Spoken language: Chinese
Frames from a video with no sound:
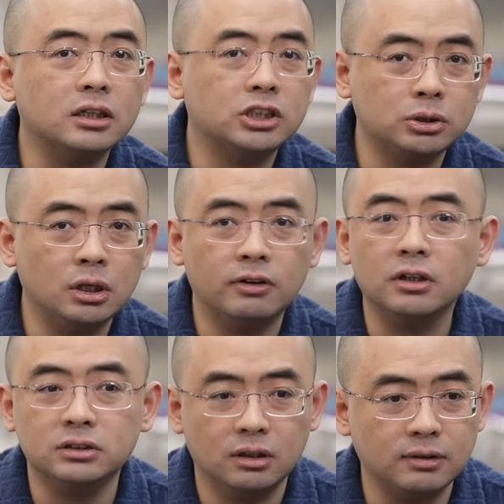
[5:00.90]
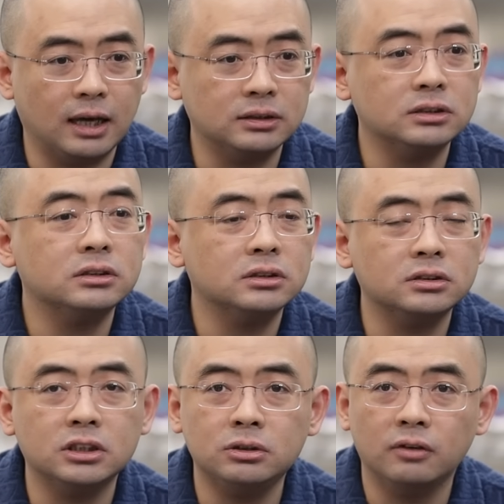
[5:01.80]
的七月份到现在，这这这
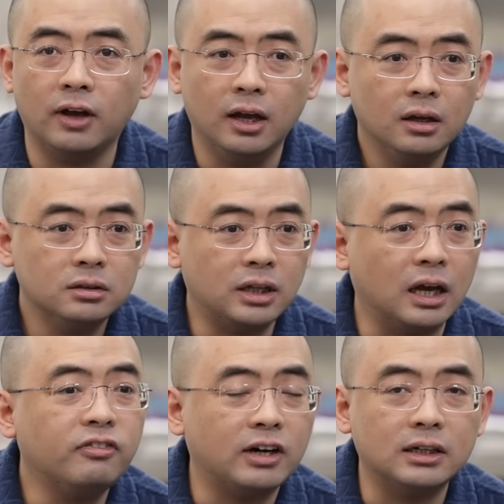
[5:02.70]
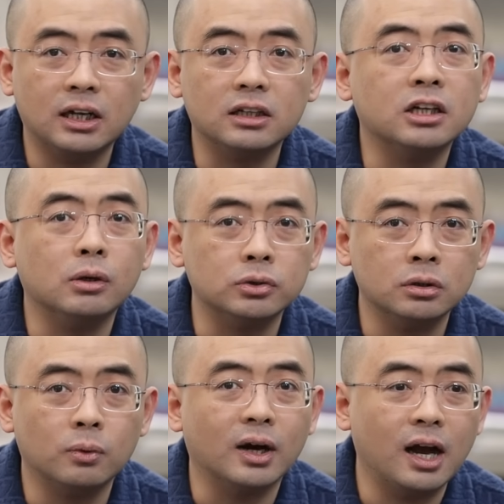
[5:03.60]
这一月份哪个房价跌了？你跟我
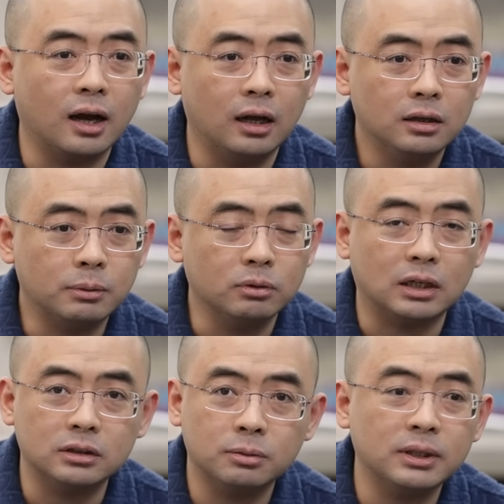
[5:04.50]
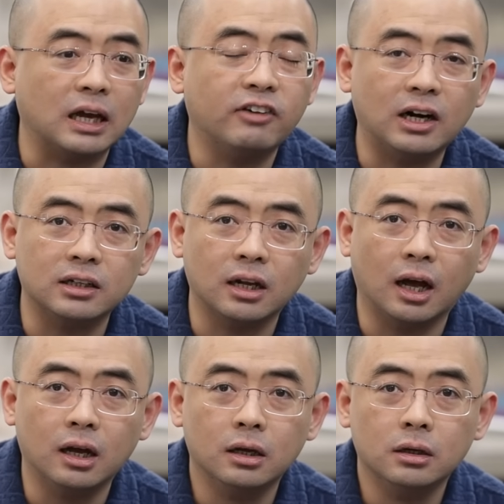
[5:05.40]
说说，我看看美国哪他妈哪个房价跌
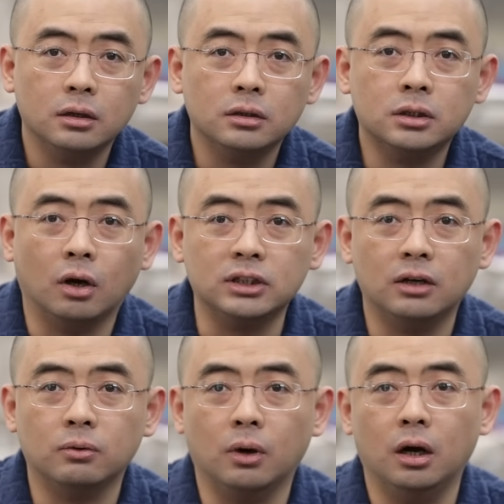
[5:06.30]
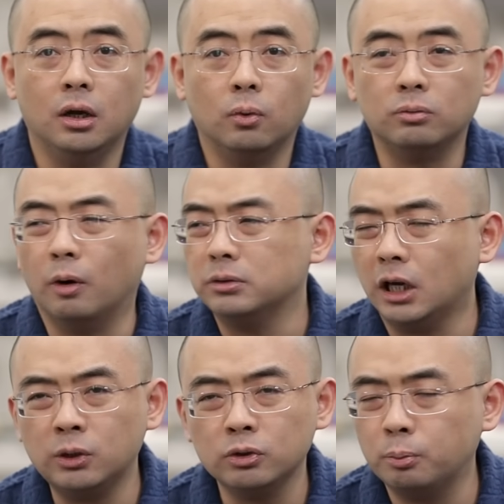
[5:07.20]
了？挑战我，我我
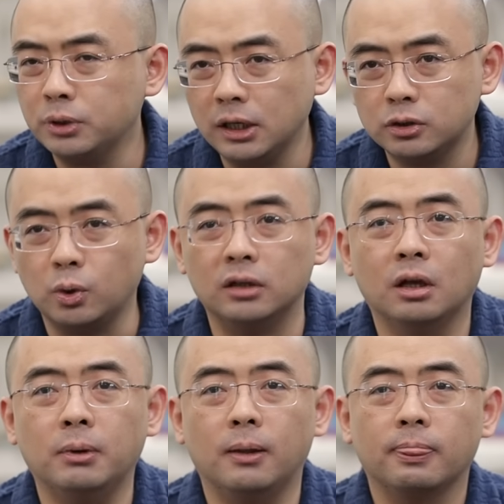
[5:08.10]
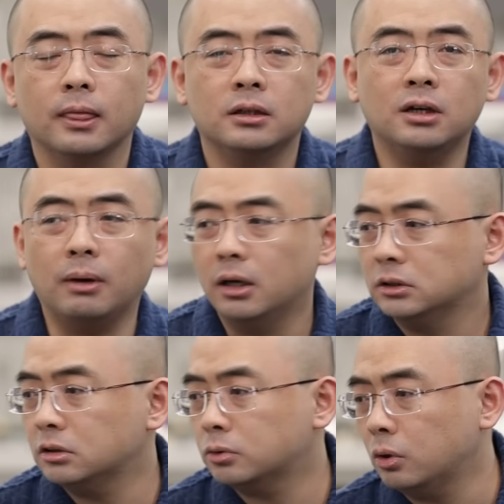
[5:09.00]
当时我都不愿意卷他们，你知道吗？
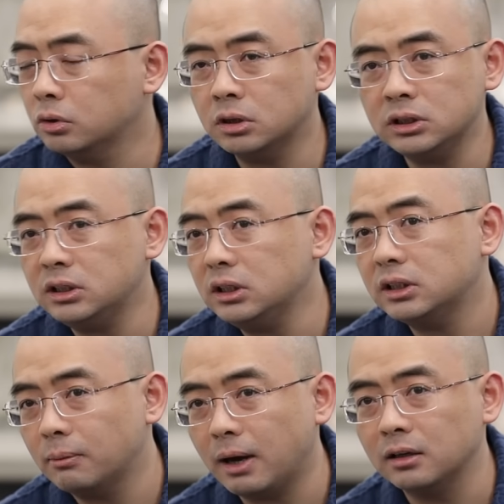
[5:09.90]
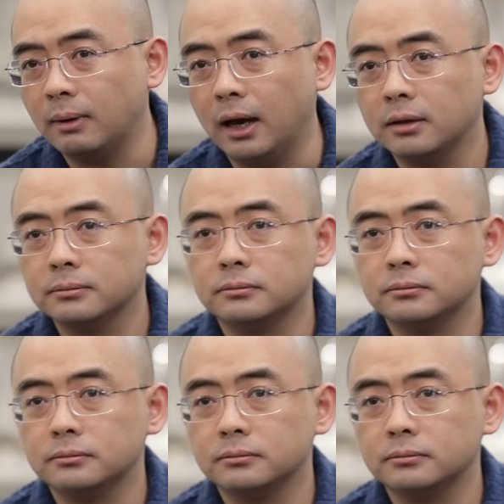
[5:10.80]
这过后这一一年半了吧？